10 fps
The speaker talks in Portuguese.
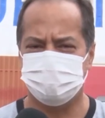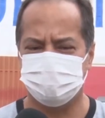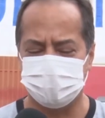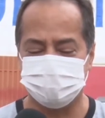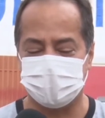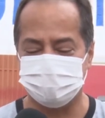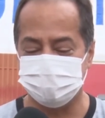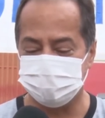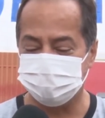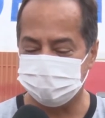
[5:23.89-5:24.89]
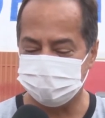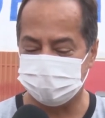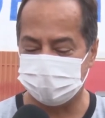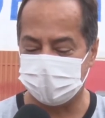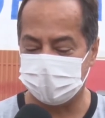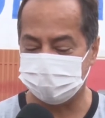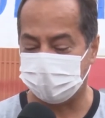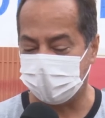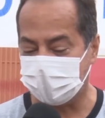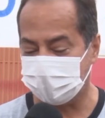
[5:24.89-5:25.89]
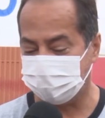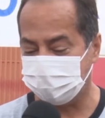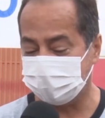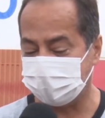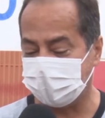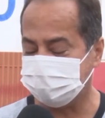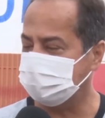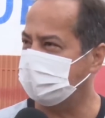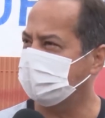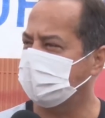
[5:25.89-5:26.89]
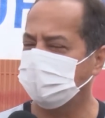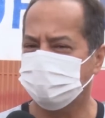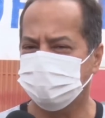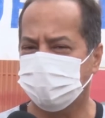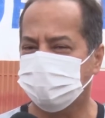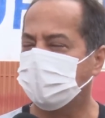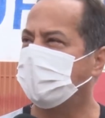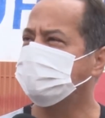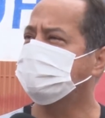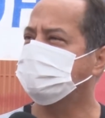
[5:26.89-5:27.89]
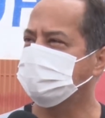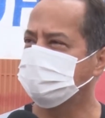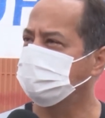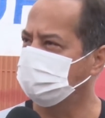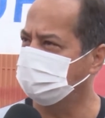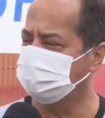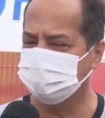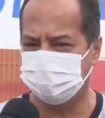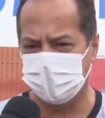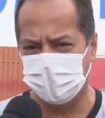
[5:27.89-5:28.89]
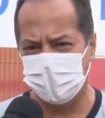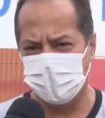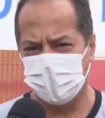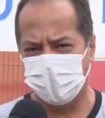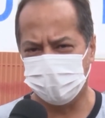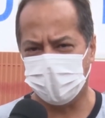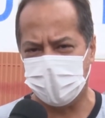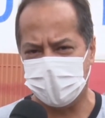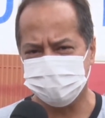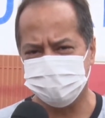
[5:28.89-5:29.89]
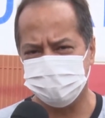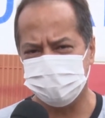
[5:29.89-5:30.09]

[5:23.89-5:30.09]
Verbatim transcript: deixar a gente representando essa marca fantástica, né, que é o motor mais antigo do mundo, o Torratsu,